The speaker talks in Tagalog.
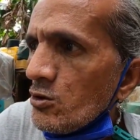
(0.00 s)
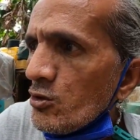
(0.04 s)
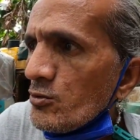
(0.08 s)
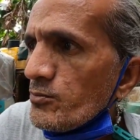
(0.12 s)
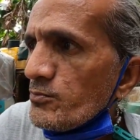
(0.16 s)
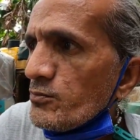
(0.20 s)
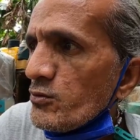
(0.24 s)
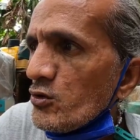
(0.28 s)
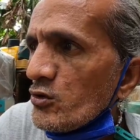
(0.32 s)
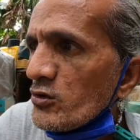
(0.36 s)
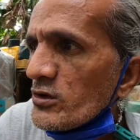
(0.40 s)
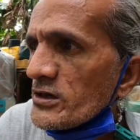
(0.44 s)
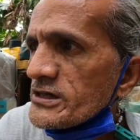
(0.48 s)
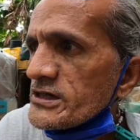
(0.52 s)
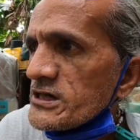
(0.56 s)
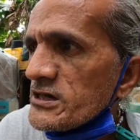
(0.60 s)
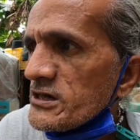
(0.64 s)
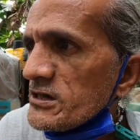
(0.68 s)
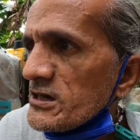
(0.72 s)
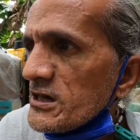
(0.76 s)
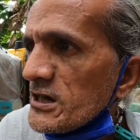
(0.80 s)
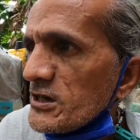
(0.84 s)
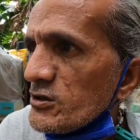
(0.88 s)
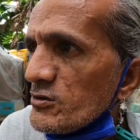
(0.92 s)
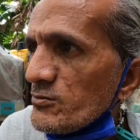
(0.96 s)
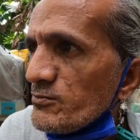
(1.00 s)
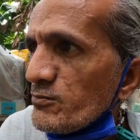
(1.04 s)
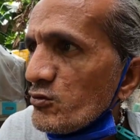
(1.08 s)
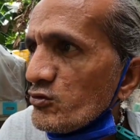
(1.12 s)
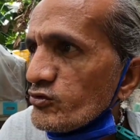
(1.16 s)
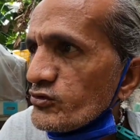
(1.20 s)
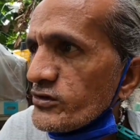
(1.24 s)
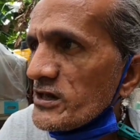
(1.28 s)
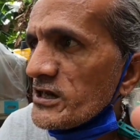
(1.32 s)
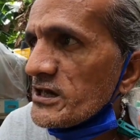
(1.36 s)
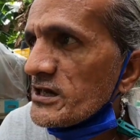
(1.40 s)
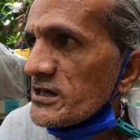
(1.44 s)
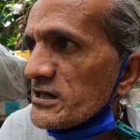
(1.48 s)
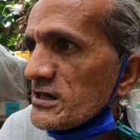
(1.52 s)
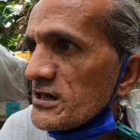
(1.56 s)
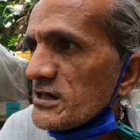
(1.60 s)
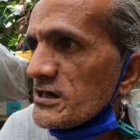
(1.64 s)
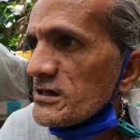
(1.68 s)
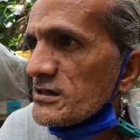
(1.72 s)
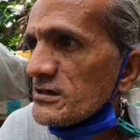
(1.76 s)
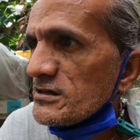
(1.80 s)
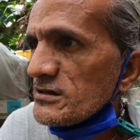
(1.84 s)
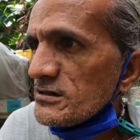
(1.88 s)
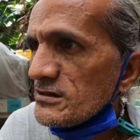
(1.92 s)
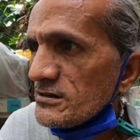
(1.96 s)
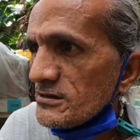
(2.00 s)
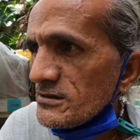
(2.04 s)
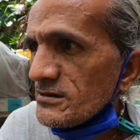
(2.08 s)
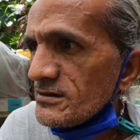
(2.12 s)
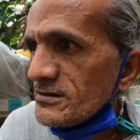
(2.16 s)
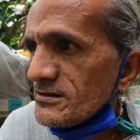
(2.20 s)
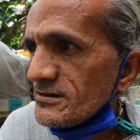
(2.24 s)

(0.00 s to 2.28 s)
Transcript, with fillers: Opo, kasi ano po bata talaga. ka pa lang.